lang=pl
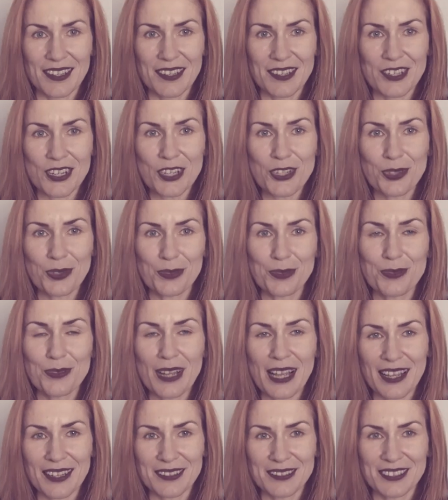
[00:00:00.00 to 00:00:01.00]
Cześć tu
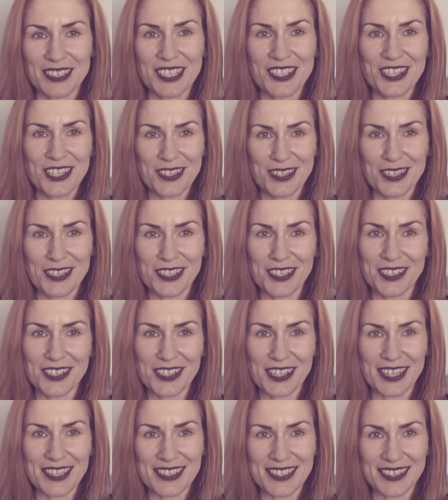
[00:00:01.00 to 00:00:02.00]
Ula i 30
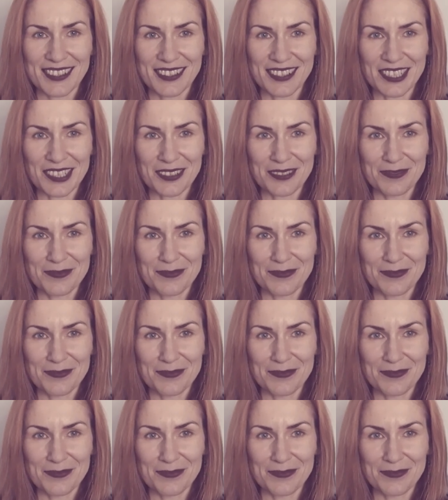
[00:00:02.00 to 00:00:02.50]
tysięcy dni.